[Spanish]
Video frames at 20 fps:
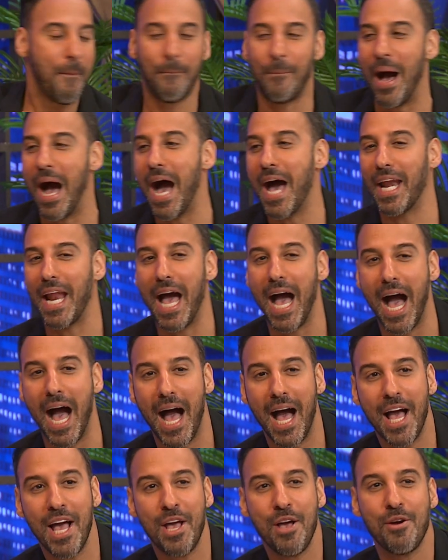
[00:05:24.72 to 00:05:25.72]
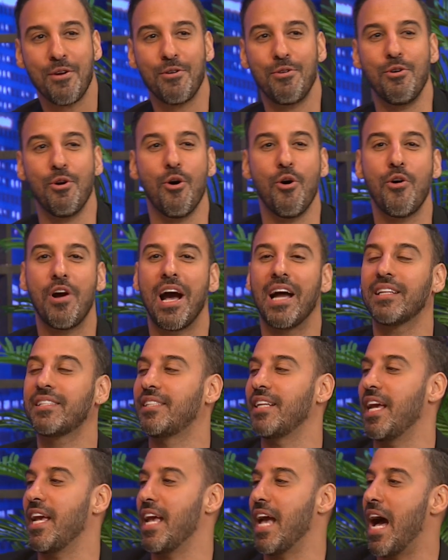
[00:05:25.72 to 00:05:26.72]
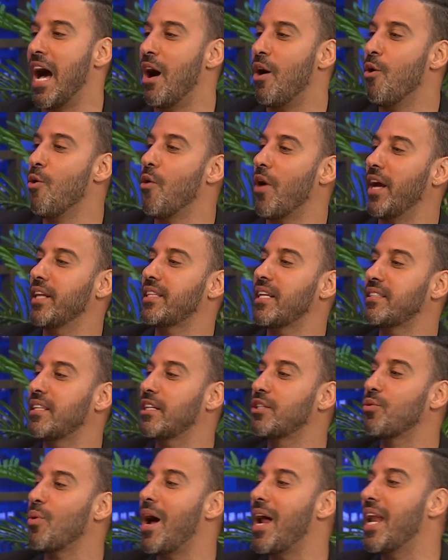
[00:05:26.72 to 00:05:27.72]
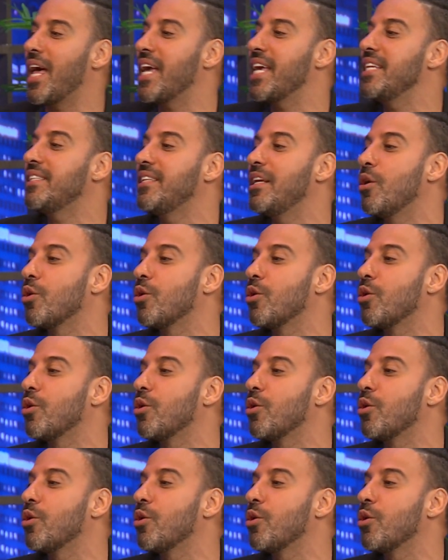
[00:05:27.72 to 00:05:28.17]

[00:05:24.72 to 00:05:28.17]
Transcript: para Lugar, García, juguetes sexuales y si